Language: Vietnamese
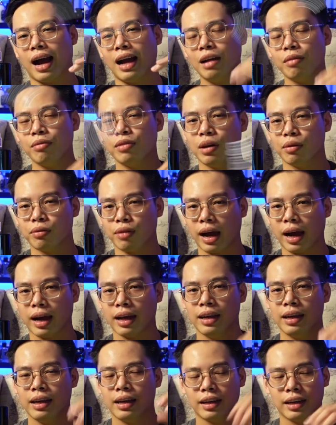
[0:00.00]
khá là vừa phải
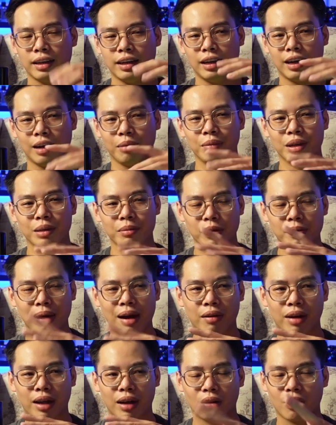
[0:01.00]
thế nên là mình mới
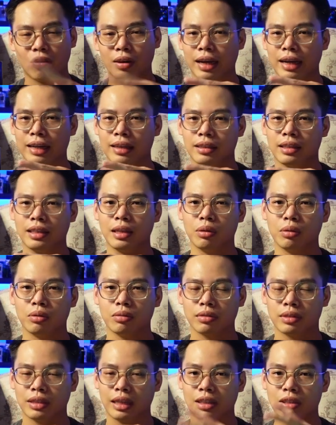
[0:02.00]
bảo là con này kiểu
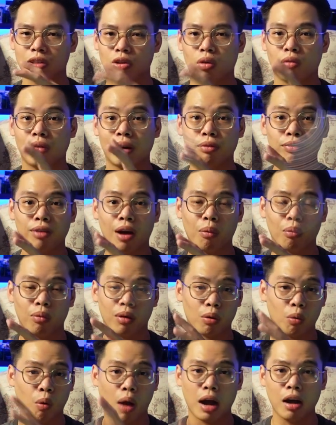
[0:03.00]
dành cho văn phòng
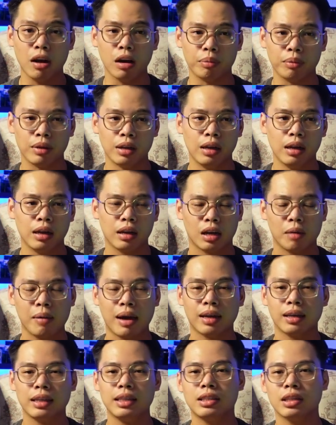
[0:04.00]
là quá hợp các
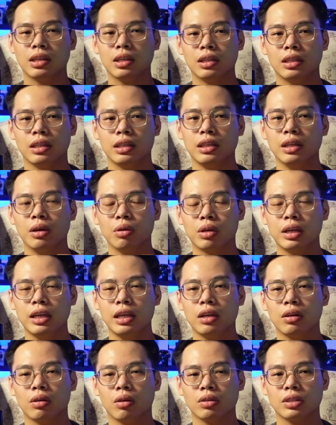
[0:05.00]
bạn đi chơi thì nhiều
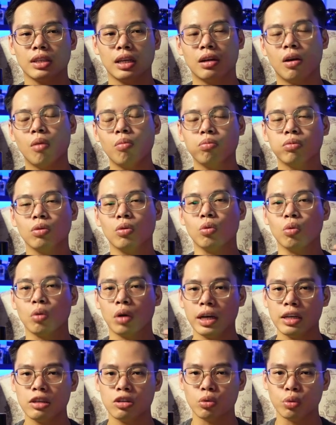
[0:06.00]
khi nó sẽ không đủ
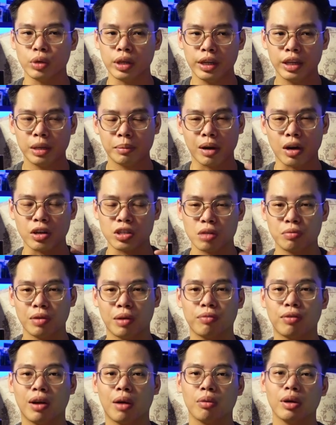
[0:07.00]
gây chú ý nhưng mà ở trong
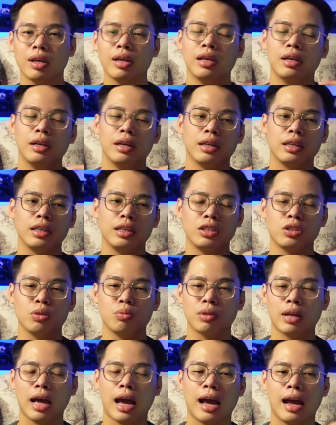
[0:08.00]
văn phòng ấy thì
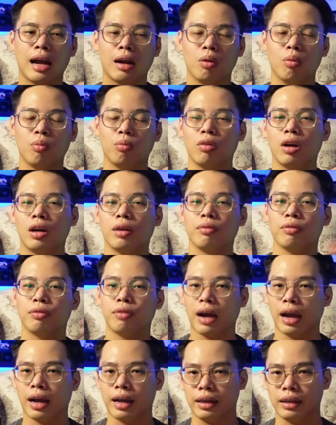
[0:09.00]
chúng ta cũng cần
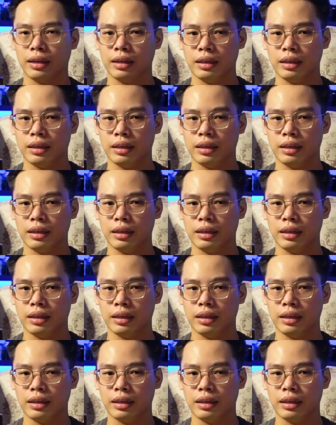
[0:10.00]
phải